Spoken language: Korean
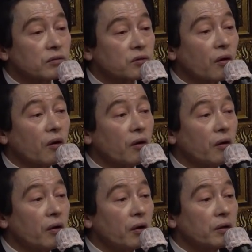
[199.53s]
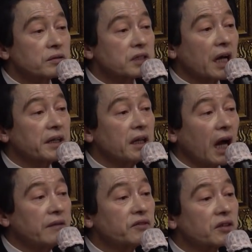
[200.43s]
또 쌀이
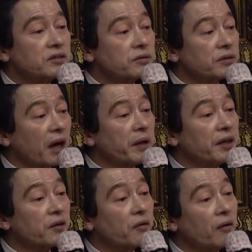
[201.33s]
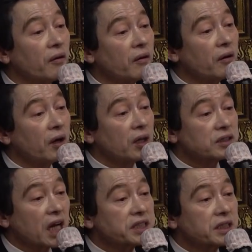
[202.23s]
안 떨어지고 남아있고,
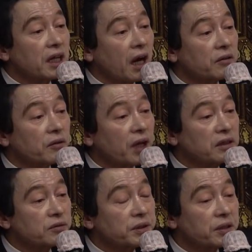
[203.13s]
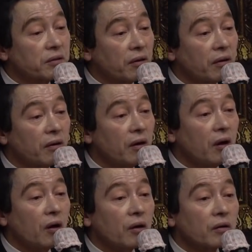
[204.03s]
자식이 학교 다니고 있고,
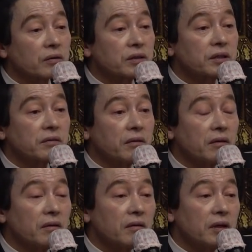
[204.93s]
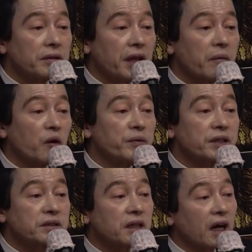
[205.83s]
그리고 내 몸이
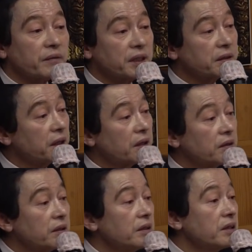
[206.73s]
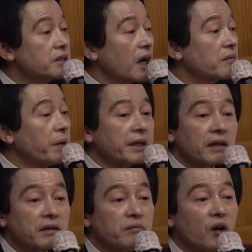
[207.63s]
건강하면 이 이상
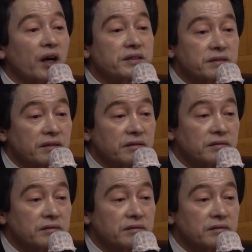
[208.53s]
바랄 게 뭐가 있어?